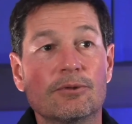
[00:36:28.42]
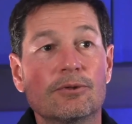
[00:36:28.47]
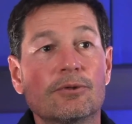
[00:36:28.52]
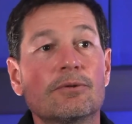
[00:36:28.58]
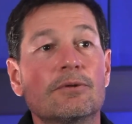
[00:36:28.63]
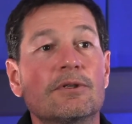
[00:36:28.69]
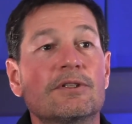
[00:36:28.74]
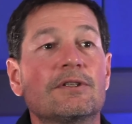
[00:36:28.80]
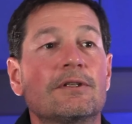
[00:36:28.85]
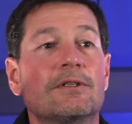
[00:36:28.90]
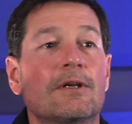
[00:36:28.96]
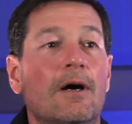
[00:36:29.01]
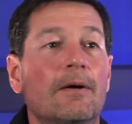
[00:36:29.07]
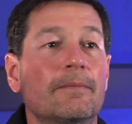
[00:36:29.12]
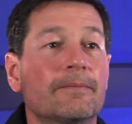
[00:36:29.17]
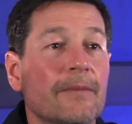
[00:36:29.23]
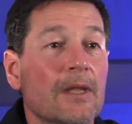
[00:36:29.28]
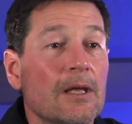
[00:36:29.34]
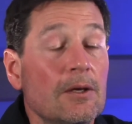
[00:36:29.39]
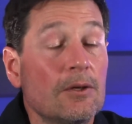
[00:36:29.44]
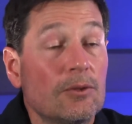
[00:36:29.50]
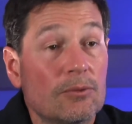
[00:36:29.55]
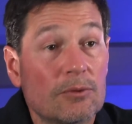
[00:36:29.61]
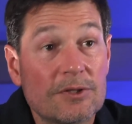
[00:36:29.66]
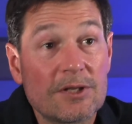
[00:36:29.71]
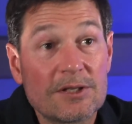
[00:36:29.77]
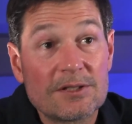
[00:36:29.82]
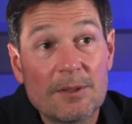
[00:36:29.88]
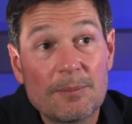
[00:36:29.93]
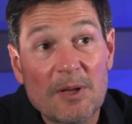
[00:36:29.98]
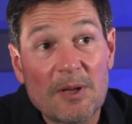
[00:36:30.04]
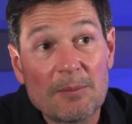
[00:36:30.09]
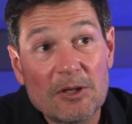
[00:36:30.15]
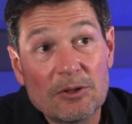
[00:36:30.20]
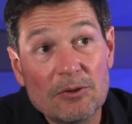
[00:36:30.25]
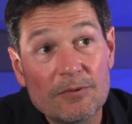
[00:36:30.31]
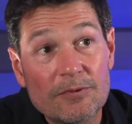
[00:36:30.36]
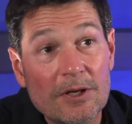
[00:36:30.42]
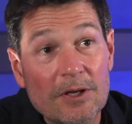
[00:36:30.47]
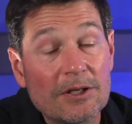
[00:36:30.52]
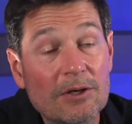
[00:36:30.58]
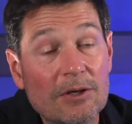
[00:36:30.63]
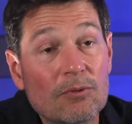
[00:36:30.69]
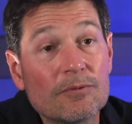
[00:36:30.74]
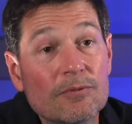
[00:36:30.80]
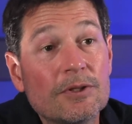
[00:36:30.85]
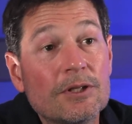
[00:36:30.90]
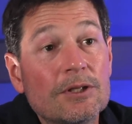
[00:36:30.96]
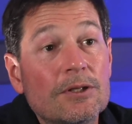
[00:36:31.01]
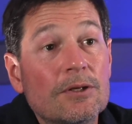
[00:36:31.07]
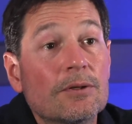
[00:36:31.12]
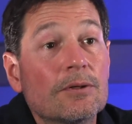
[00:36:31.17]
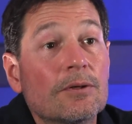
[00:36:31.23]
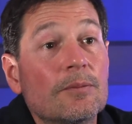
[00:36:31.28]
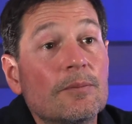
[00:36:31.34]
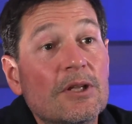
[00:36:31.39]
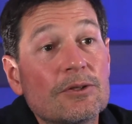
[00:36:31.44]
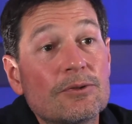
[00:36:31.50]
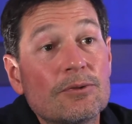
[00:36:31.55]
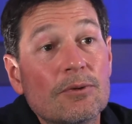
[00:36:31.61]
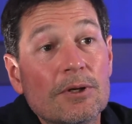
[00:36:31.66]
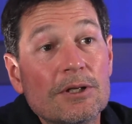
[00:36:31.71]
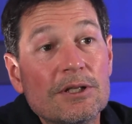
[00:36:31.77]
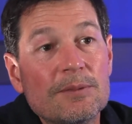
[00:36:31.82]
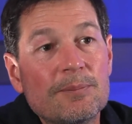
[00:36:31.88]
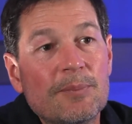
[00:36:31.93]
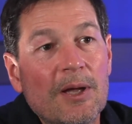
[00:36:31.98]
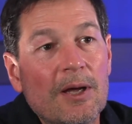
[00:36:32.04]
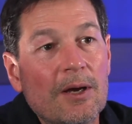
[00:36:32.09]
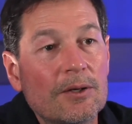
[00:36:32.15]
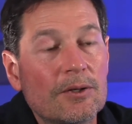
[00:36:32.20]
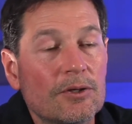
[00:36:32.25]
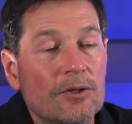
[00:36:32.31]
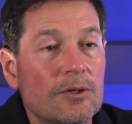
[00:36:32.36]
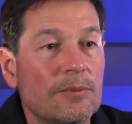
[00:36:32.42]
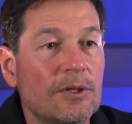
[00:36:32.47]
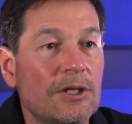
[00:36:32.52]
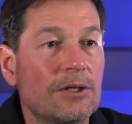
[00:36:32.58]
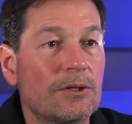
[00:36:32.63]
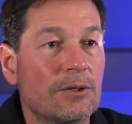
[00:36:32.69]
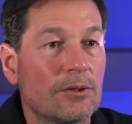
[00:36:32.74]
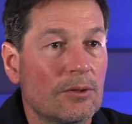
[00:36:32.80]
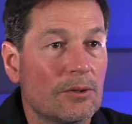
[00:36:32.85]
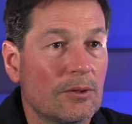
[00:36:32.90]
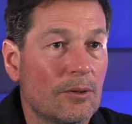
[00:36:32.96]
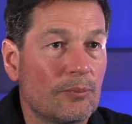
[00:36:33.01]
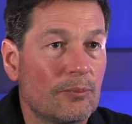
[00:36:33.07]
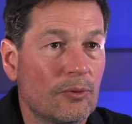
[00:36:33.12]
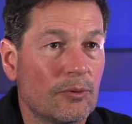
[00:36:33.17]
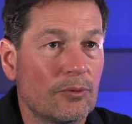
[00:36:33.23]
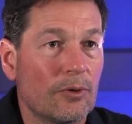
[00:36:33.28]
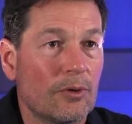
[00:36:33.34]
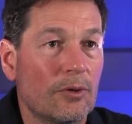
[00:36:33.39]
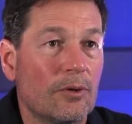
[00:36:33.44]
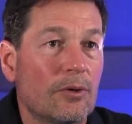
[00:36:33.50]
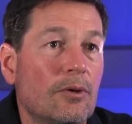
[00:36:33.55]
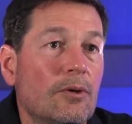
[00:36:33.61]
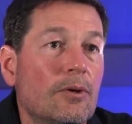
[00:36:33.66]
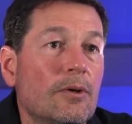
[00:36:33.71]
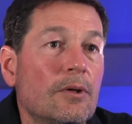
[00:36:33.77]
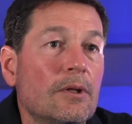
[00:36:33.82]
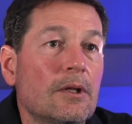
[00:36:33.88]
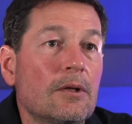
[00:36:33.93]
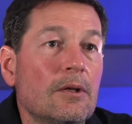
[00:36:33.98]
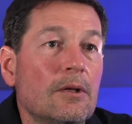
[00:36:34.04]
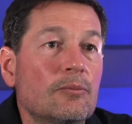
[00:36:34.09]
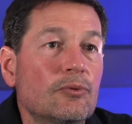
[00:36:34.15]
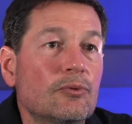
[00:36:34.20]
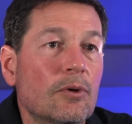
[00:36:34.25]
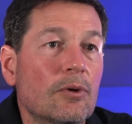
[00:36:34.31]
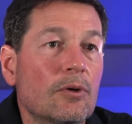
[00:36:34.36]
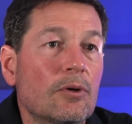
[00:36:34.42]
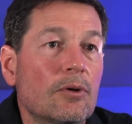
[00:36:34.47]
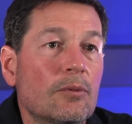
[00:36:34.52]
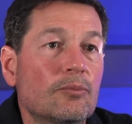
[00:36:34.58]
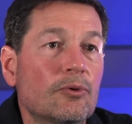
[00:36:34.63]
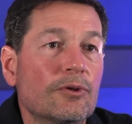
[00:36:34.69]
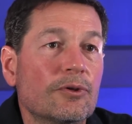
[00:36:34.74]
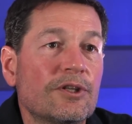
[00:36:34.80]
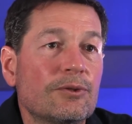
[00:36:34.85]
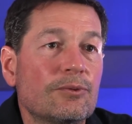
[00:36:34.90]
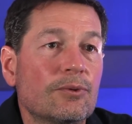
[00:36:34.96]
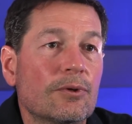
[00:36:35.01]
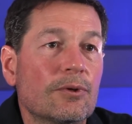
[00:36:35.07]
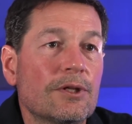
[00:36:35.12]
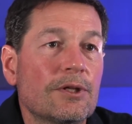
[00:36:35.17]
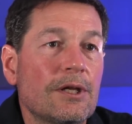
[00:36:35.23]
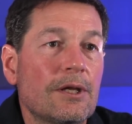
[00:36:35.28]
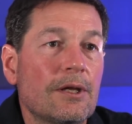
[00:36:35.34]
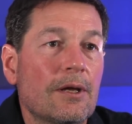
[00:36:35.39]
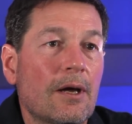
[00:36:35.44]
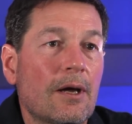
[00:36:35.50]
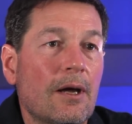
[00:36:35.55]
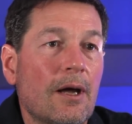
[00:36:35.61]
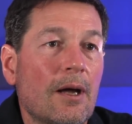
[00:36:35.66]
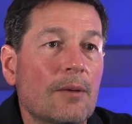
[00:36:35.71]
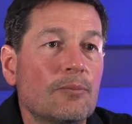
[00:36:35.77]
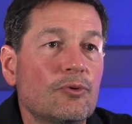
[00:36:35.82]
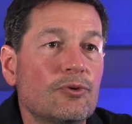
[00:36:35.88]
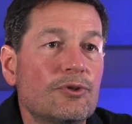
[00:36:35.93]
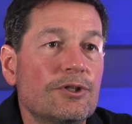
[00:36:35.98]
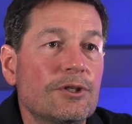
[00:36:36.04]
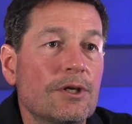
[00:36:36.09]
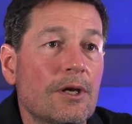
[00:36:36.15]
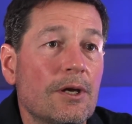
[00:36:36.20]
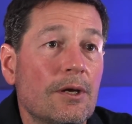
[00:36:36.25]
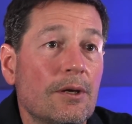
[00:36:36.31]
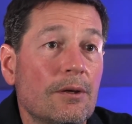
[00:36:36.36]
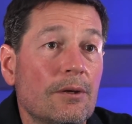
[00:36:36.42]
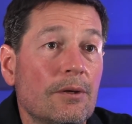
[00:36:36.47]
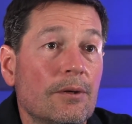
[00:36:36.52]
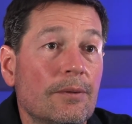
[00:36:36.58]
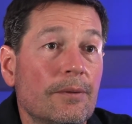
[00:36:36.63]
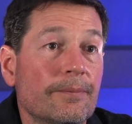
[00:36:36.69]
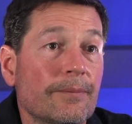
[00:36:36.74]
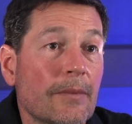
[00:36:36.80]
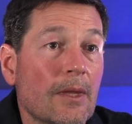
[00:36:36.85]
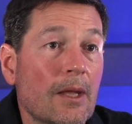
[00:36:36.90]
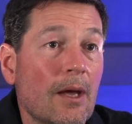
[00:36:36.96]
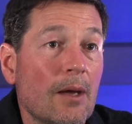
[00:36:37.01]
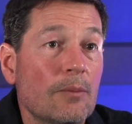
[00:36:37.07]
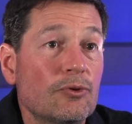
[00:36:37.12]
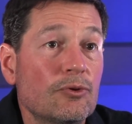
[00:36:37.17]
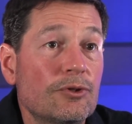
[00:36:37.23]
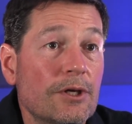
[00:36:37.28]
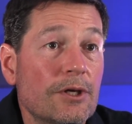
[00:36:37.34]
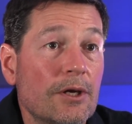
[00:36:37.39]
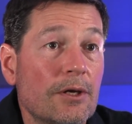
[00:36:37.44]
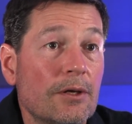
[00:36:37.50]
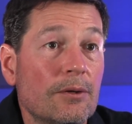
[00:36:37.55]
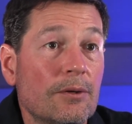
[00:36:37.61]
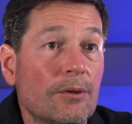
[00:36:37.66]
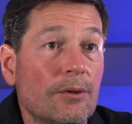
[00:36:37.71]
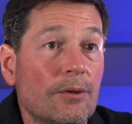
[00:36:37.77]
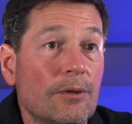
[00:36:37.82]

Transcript: en deux, etc. Donc ça, ça permet de faire des configs, bien sûr, hyper économiques pour, pour, pour, détourner à budget, à budget